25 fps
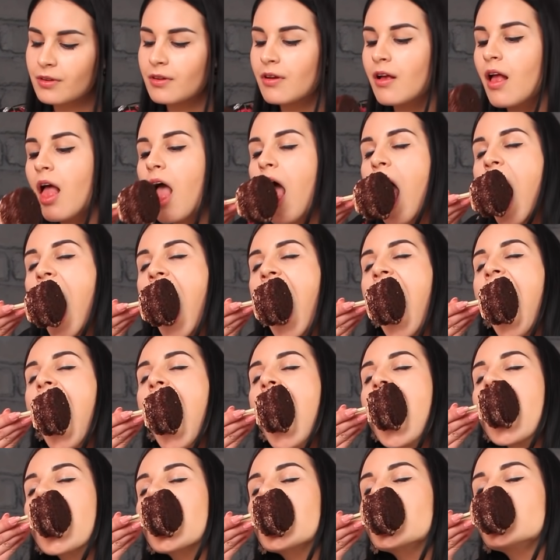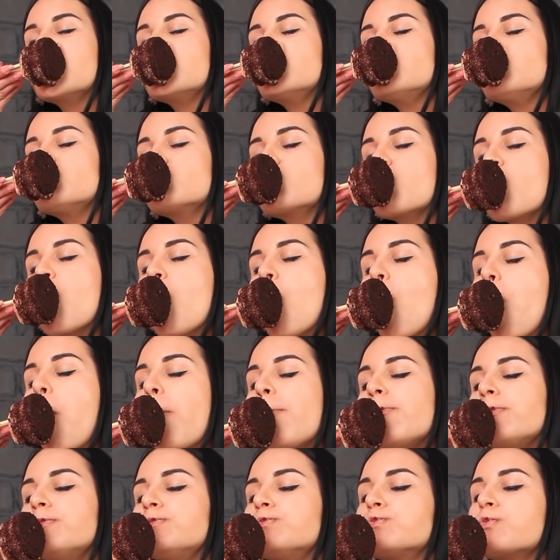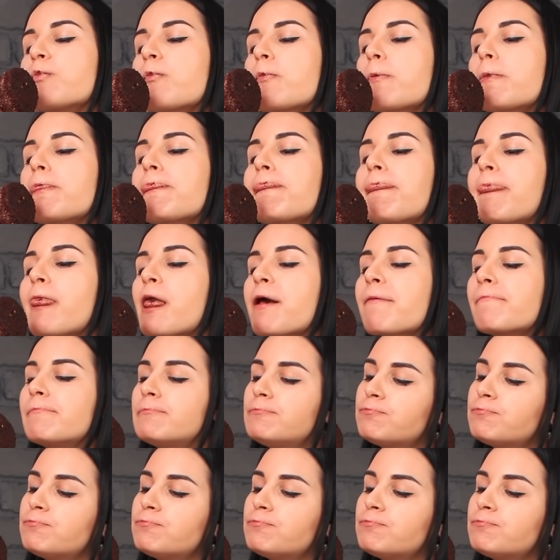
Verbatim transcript: ली हम्म स्क्यूअर पर एक केक